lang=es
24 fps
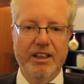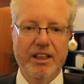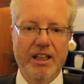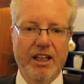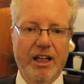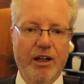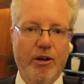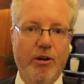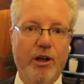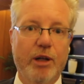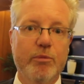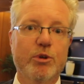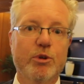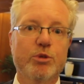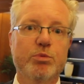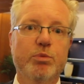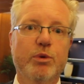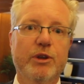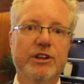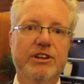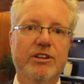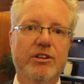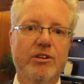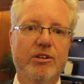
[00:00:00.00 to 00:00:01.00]
ahora hemos
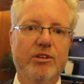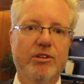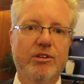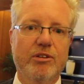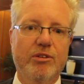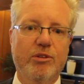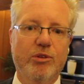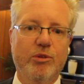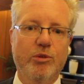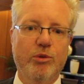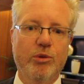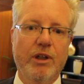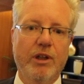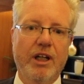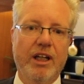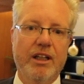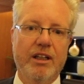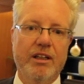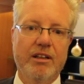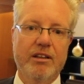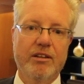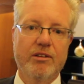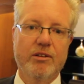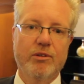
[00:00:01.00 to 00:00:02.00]
puesto
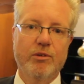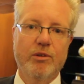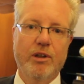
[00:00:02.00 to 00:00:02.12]
una,